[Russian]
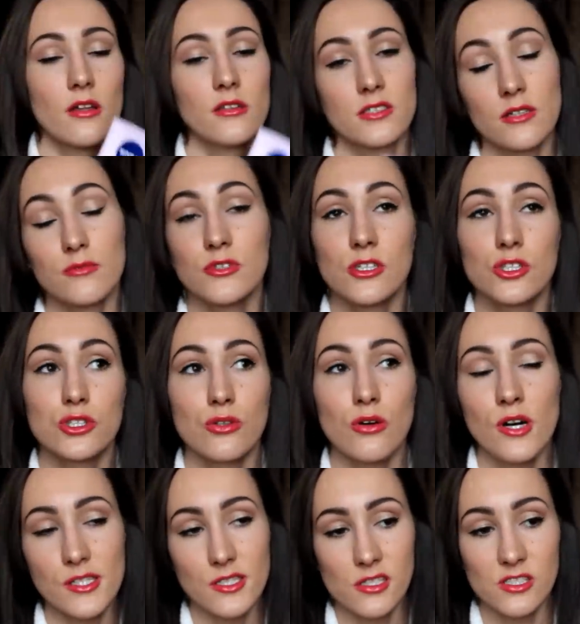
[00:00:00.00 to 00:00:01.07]
На самом деле, что
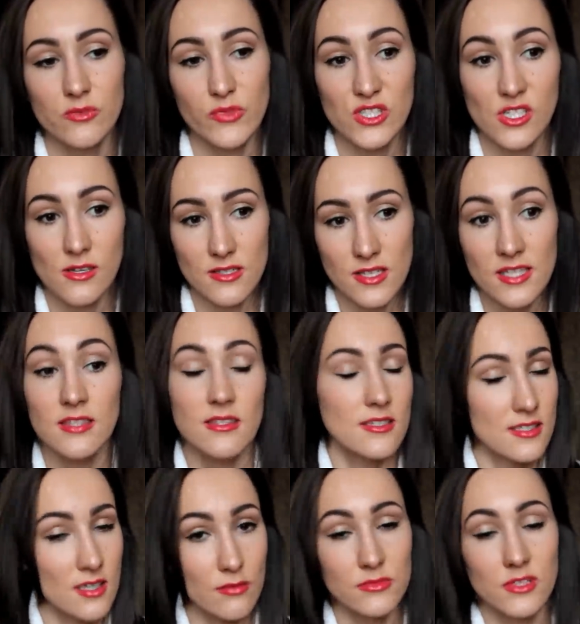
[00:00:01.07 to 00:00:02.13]
хотелось бы сказать, на
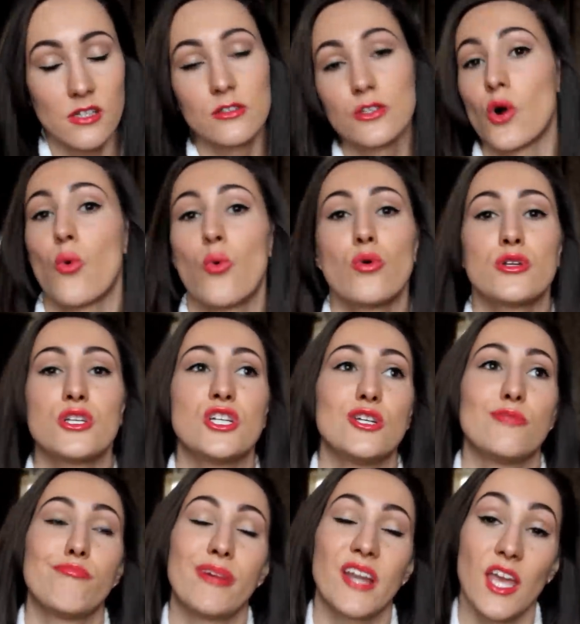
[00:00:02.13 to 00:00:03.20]
самом деле это
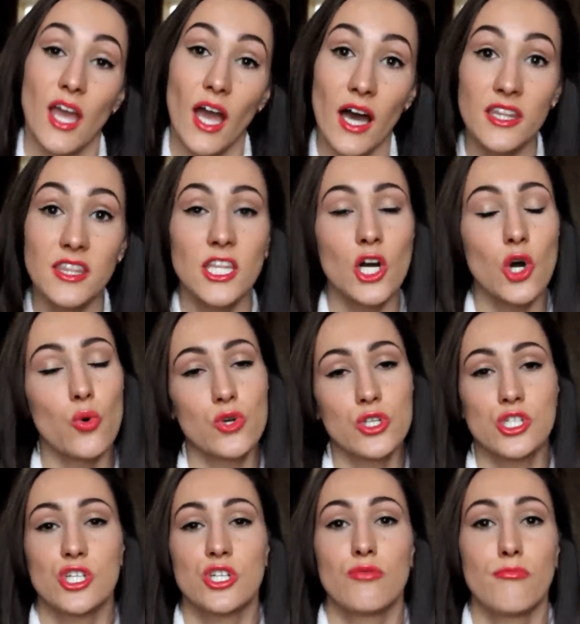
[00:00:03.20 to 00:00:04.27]
очень приятное,
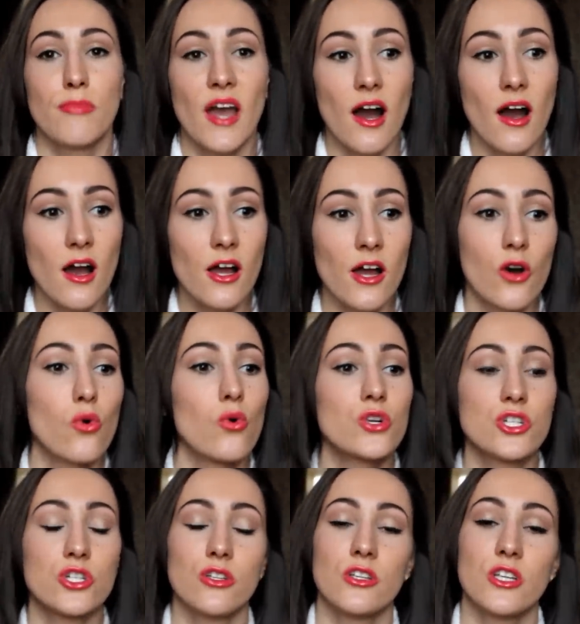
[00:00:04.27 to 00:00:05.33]
очень мягкое,
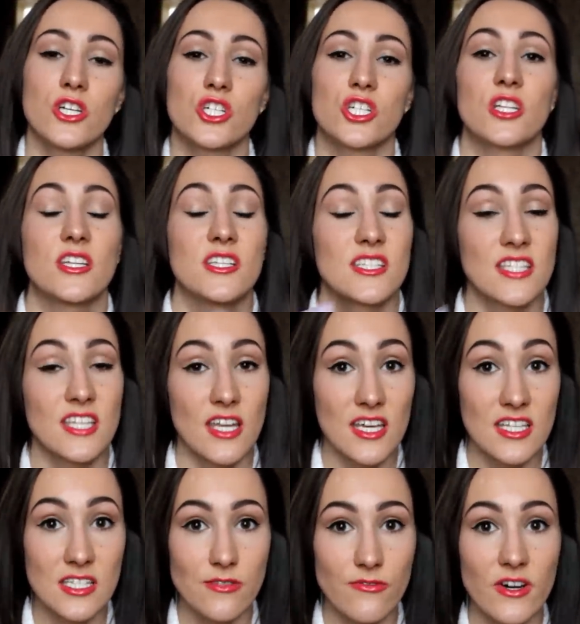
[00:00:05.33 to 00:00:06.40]
очень нежное
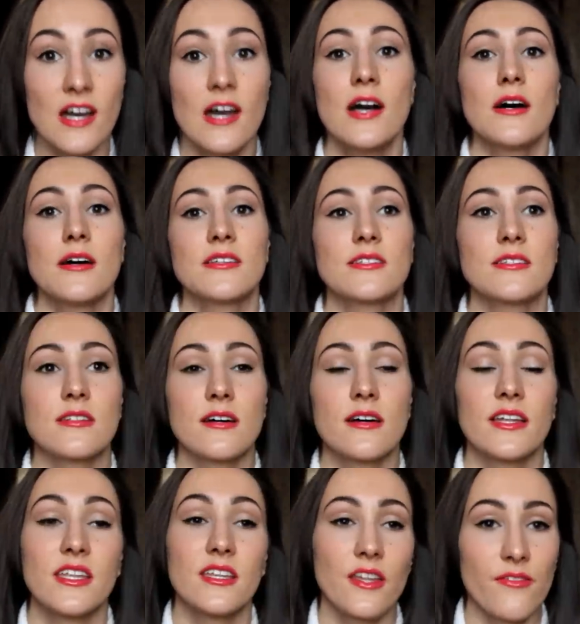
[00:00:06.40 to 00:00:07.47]
средство с
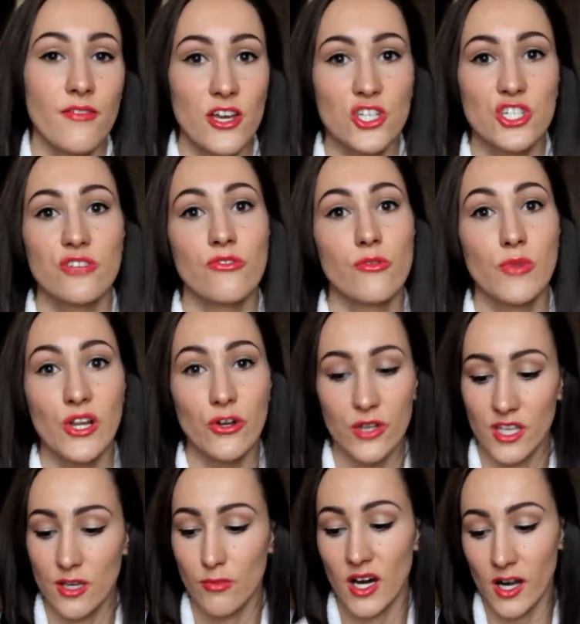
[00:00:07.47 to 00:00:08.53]
ненавязчивым
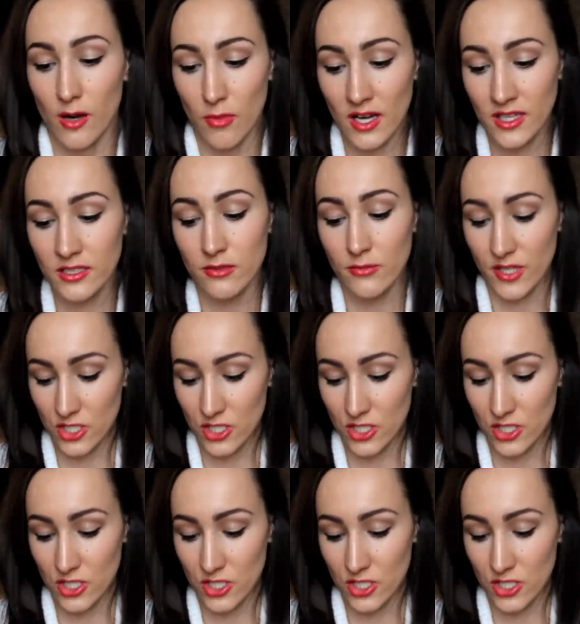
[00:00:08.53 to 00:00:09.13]
легким ароматом.